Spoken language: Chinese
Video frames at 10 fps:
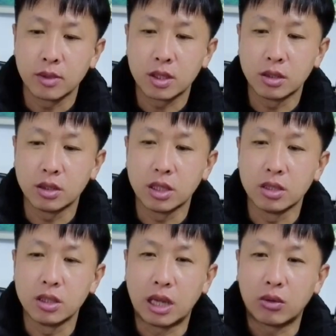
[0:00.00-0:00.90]
这个才
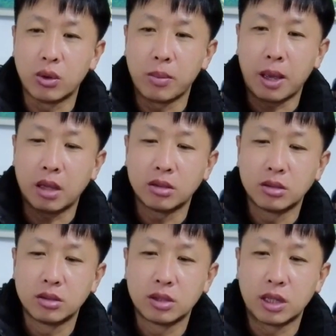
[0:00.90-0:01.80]
是鸭腿吧？
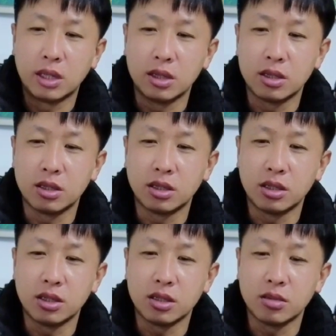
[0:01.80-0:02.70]
刚才你吃那个
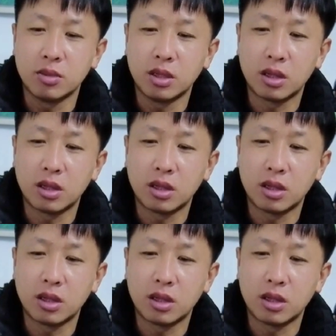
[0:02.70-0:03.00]
也是吗？